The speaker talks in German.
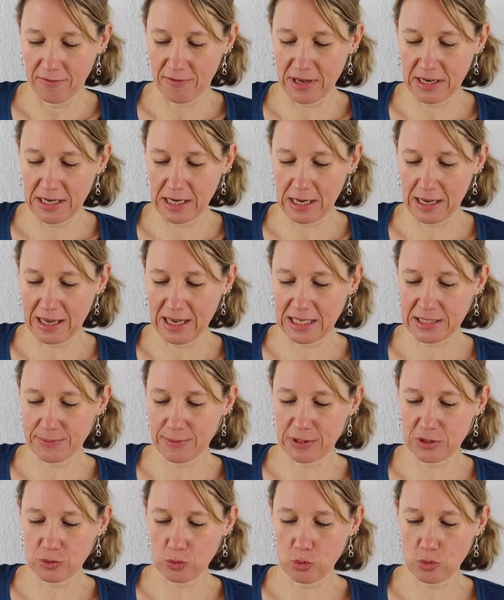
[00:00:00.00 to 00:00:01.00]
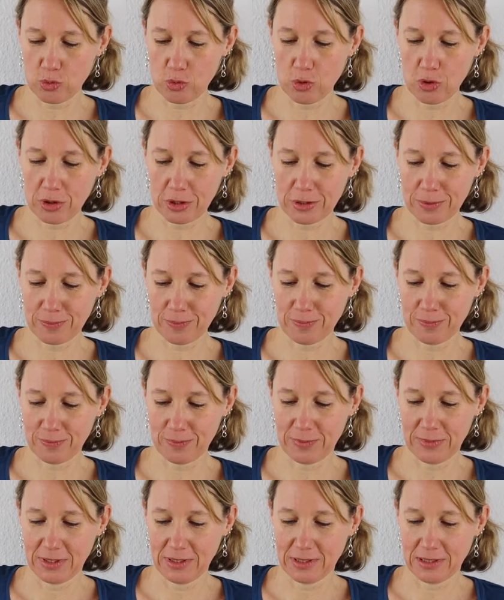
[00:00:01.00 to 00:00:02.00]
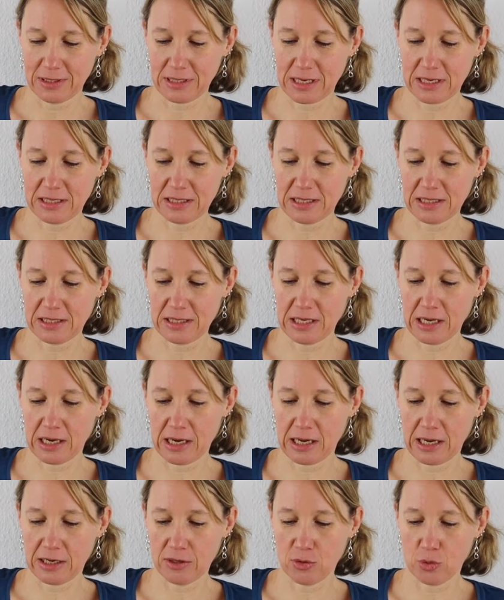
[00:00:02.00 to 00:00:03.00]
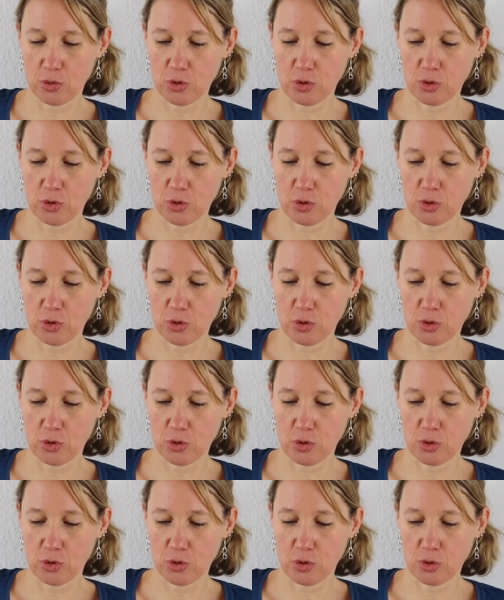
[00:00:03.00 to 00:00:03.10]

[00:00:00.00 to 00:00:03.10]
Wenn ihr erstmal so guckt, dann ist es hier